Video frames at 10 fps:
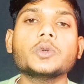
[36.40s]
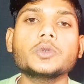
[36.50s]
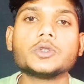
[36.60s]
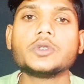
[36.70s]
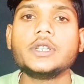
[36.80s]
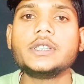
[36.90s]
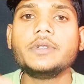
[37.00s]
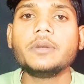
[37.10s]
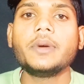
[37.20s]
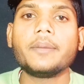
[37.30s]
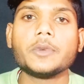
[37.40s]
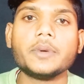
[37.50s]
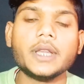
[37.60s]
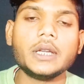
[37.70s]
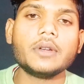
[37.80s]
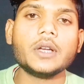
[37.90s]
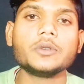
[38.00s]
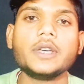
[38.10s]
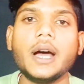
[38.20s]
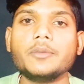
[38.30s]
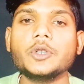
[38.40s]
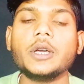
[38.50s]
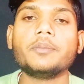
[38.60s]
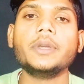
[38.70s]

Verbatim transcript: तो दोस्तों इस वीडियो में आपको बताने वाला हूँ कि आप जो है